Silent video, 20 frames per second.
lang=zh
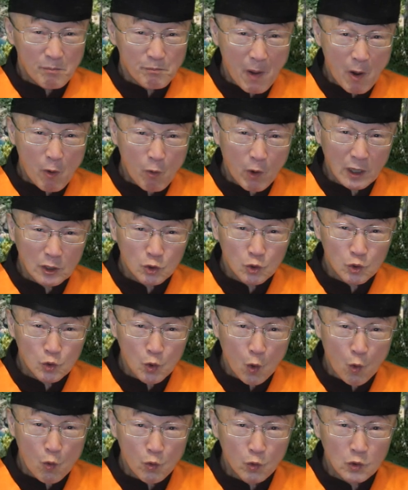包括
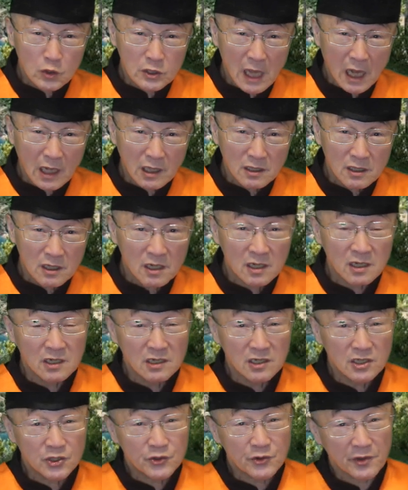中山
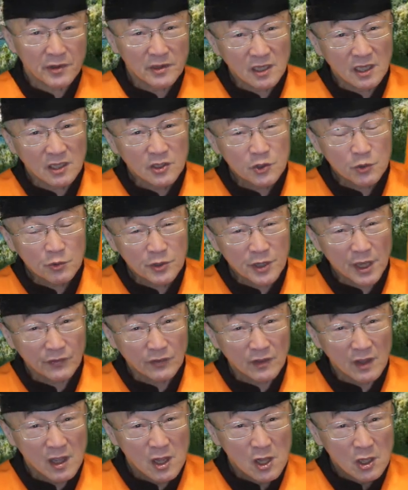科学研究
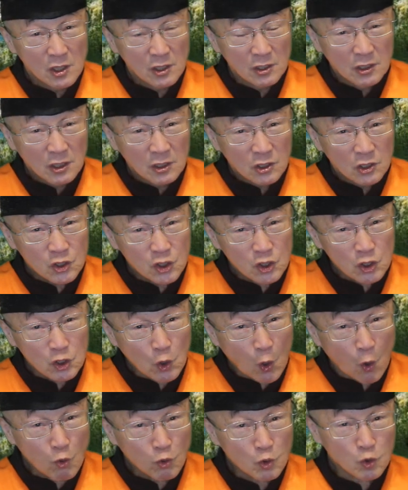院资
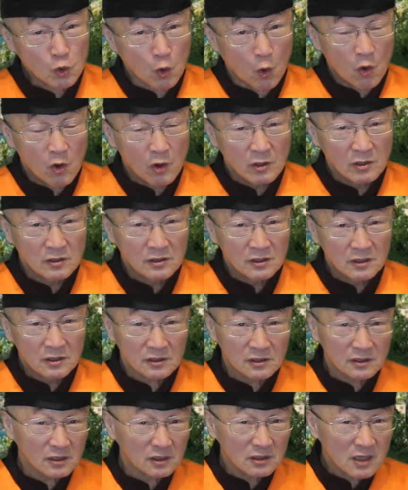通所
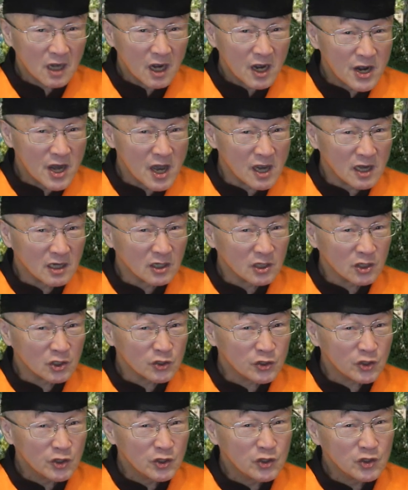的
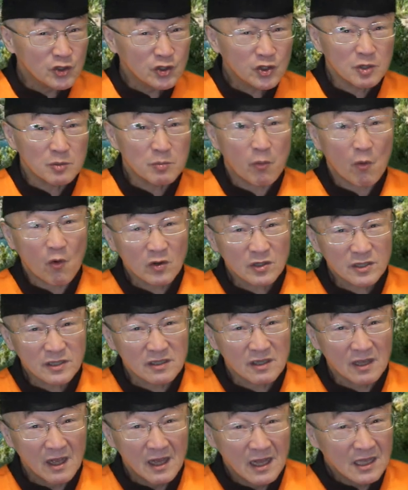冷金系博
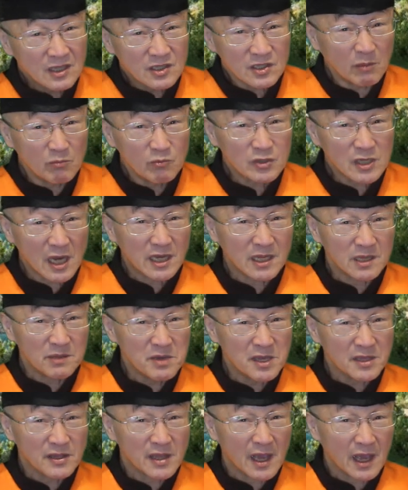士，全部在里
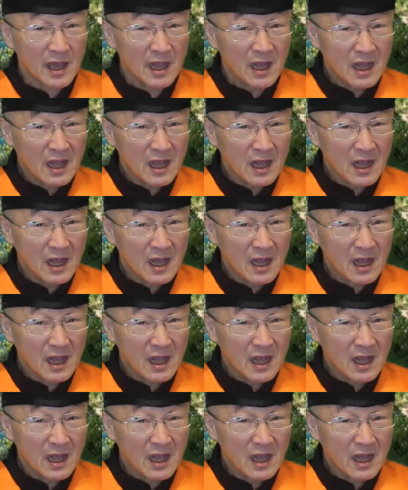面呢。